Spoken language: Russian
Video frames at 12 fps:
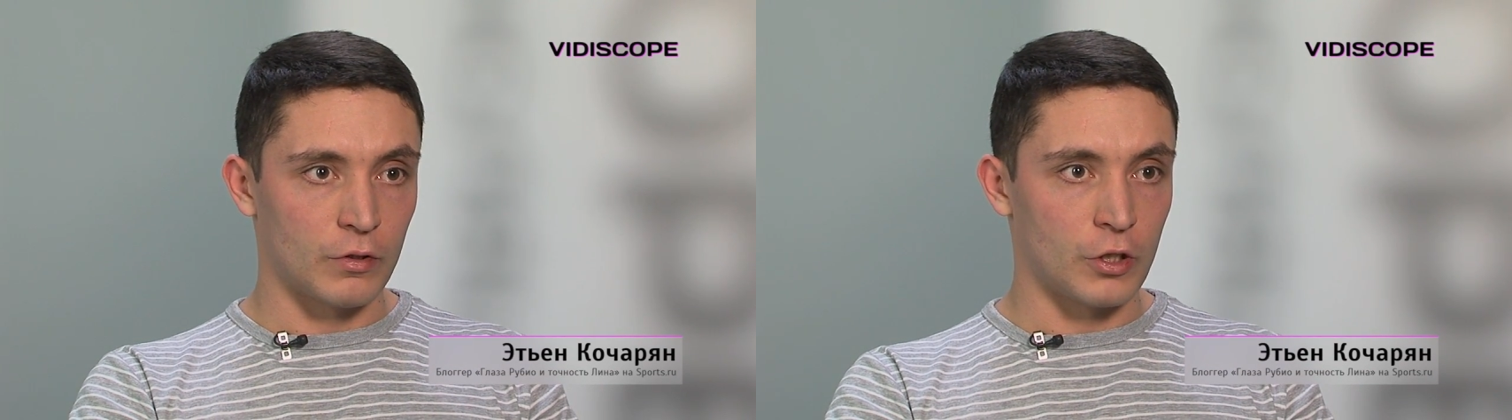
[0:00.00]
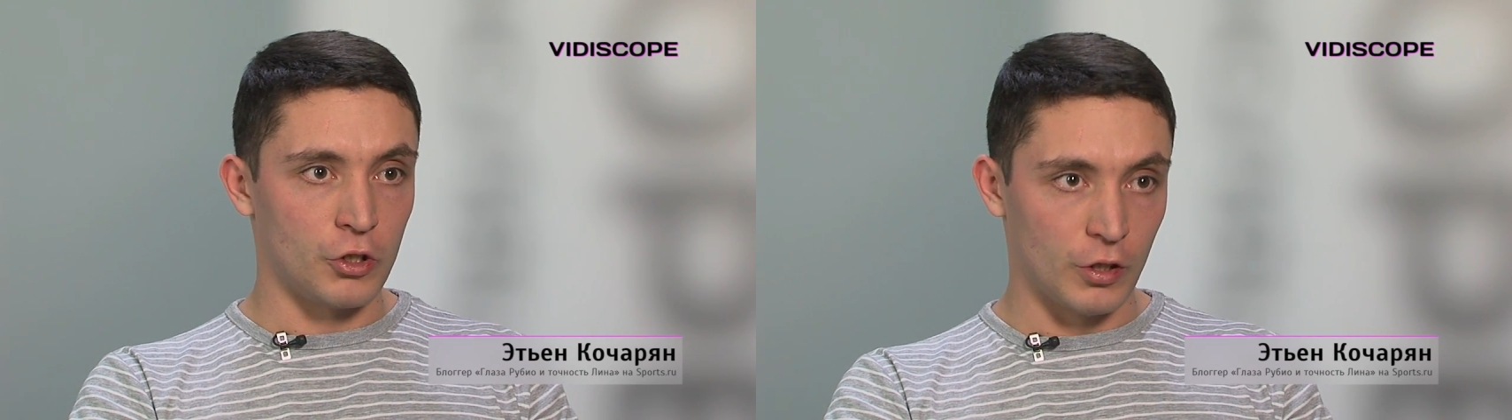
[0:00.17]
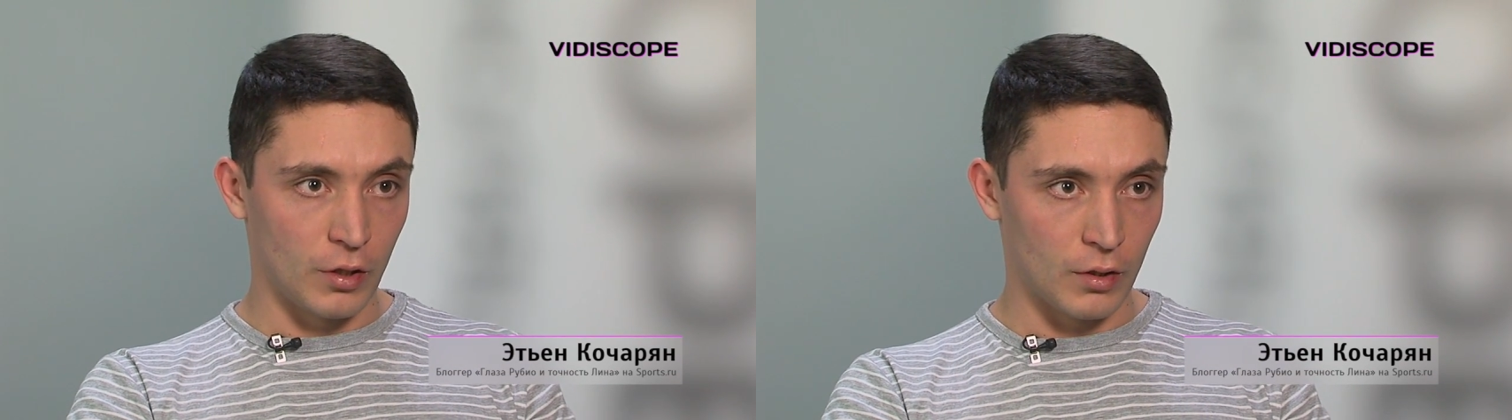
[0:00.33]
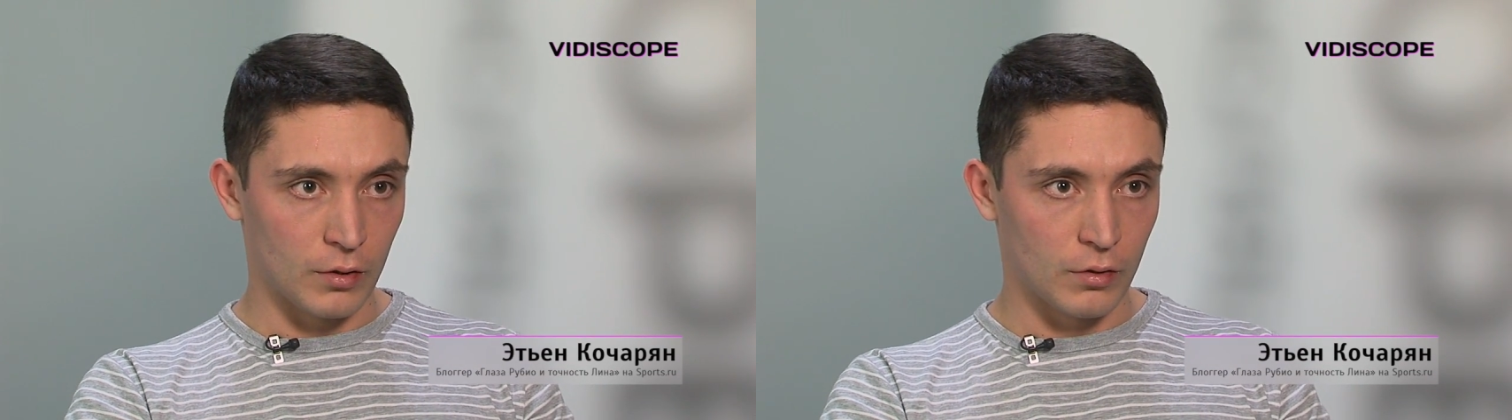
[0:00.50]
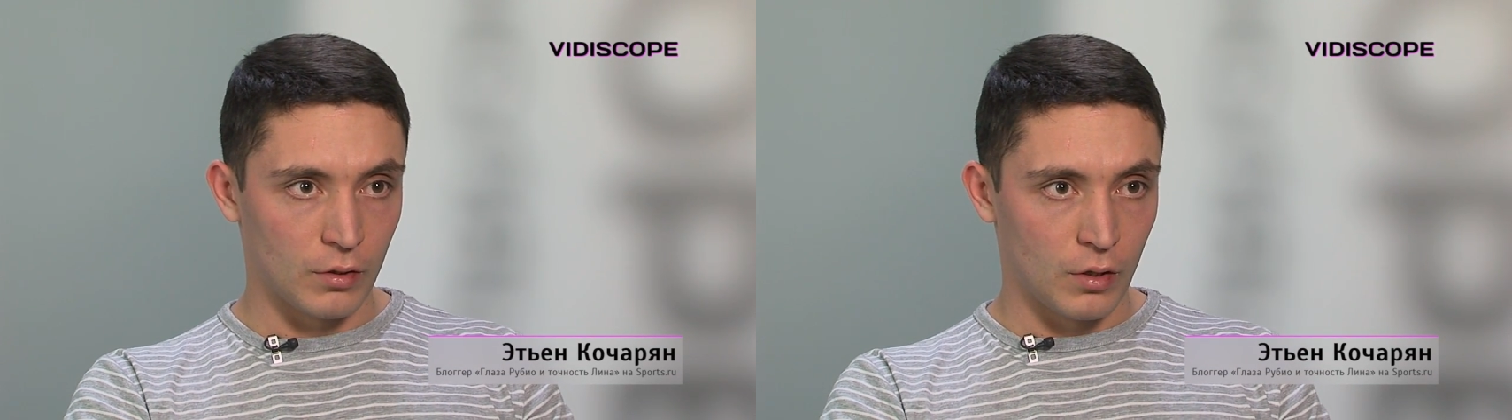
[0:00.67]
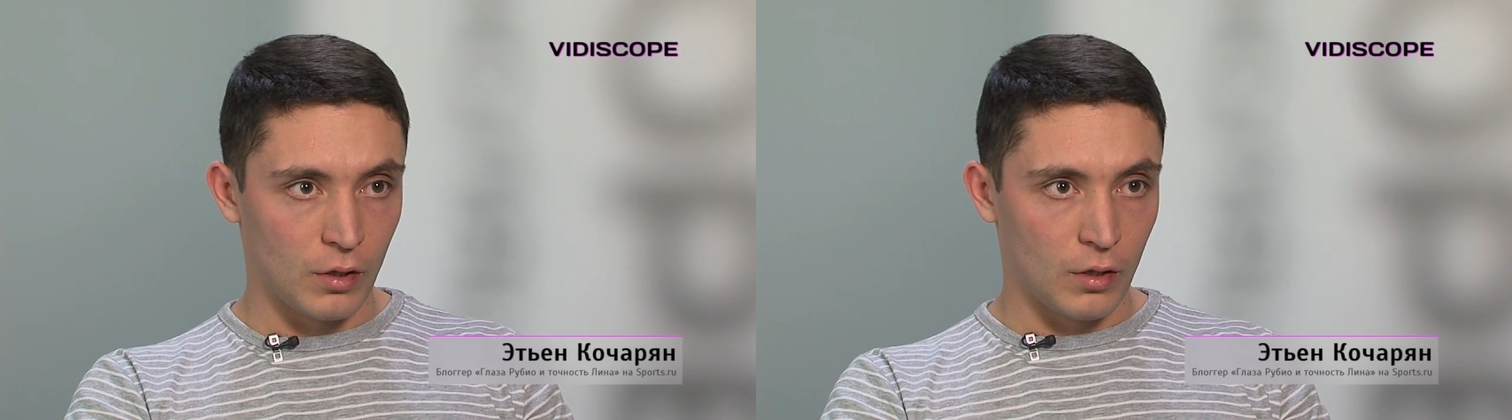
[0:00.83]
защита –
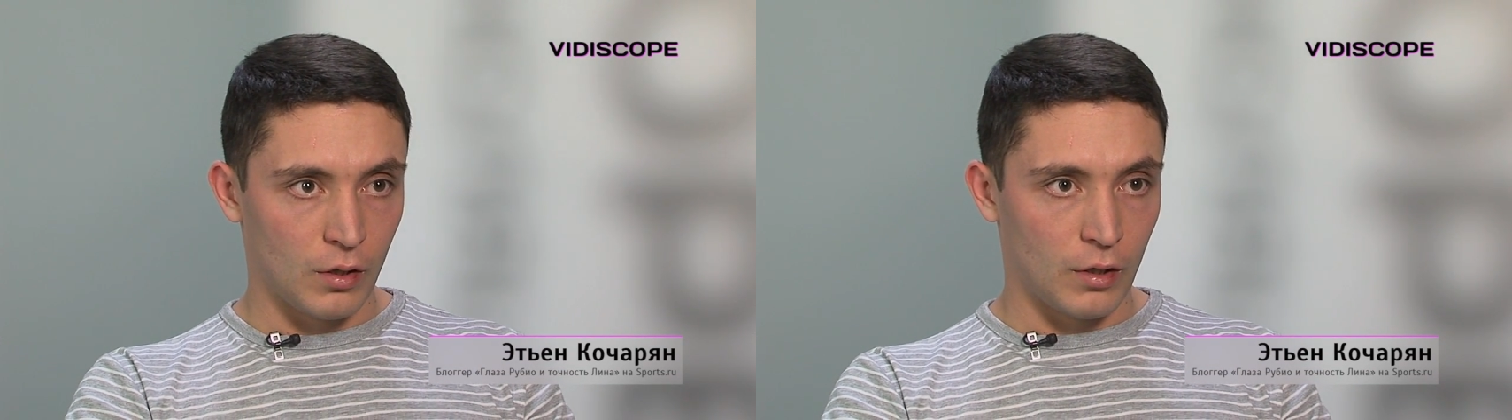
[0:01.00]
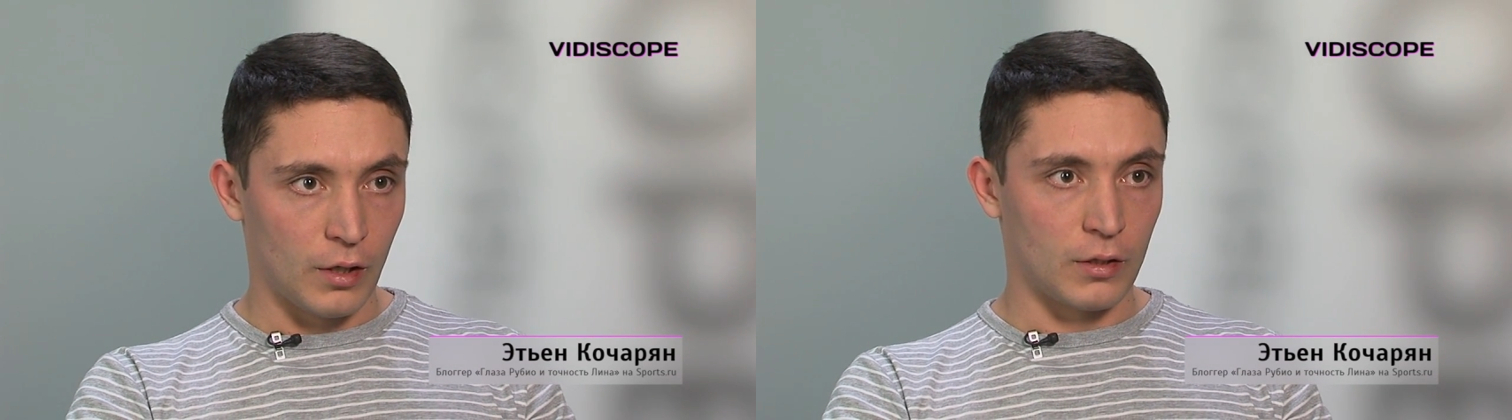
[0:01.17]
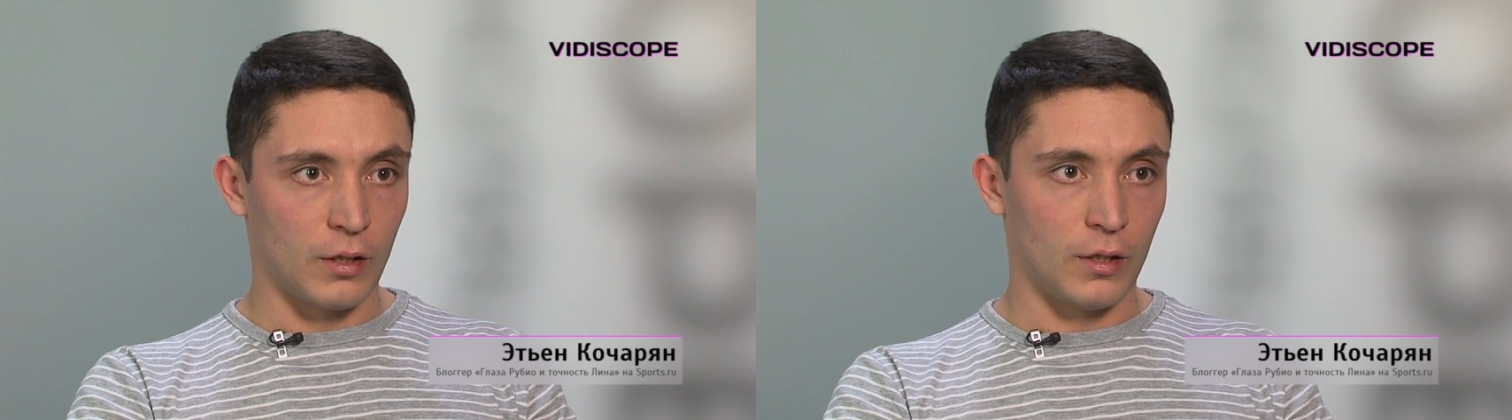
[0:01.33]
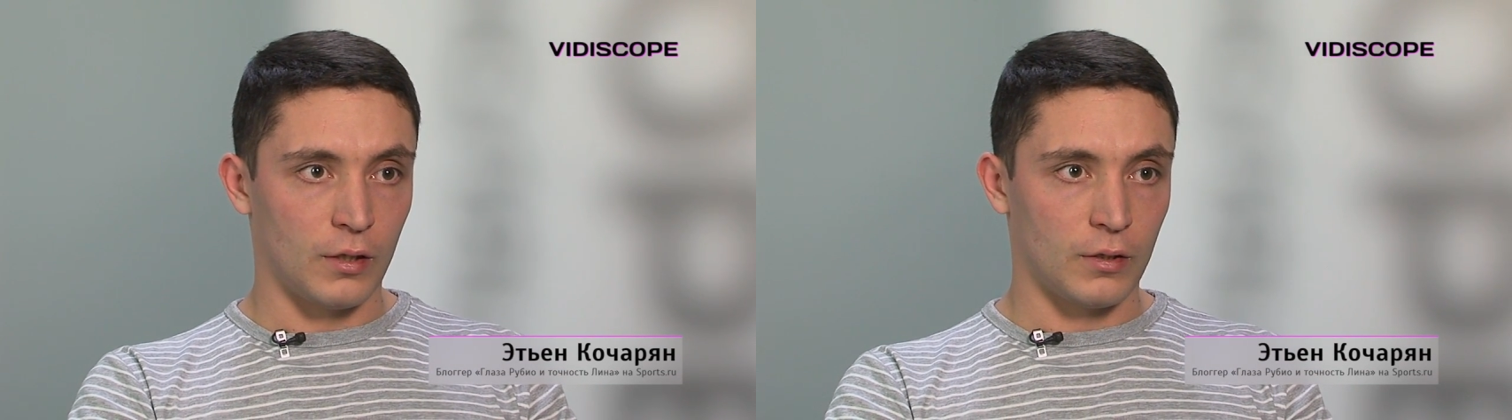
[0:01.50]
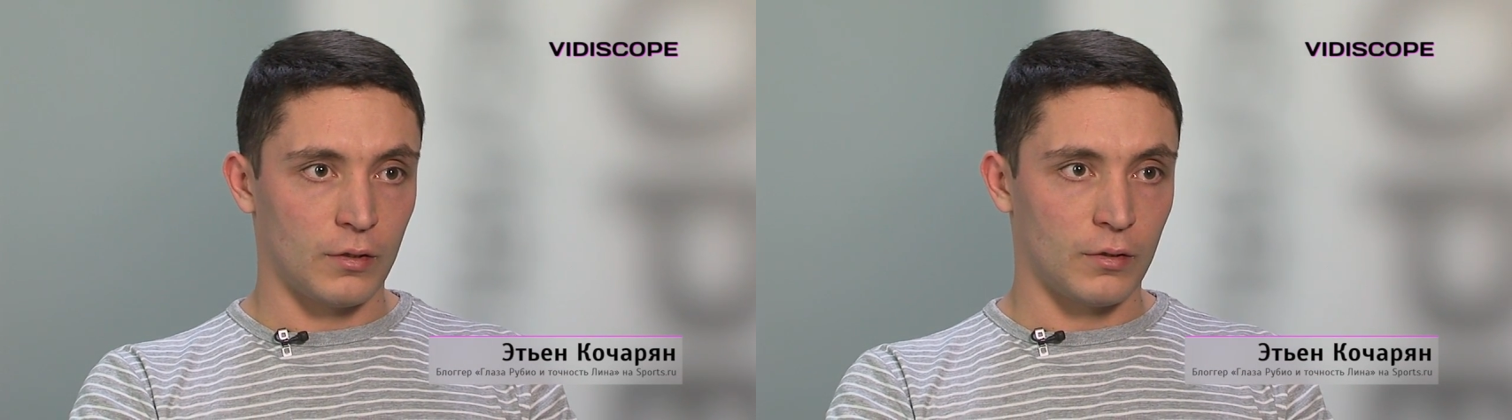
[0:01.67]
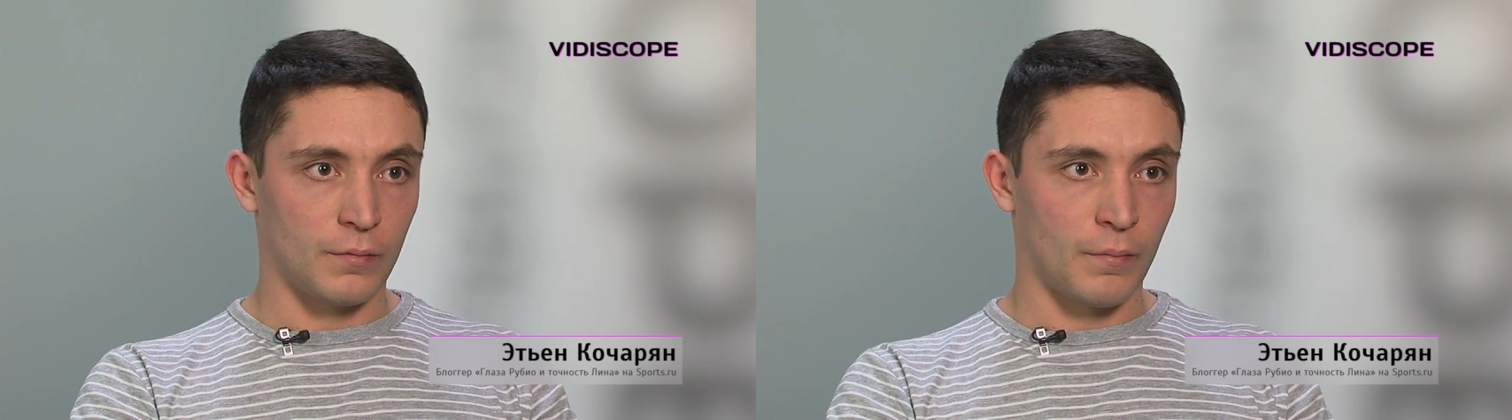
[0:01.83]
это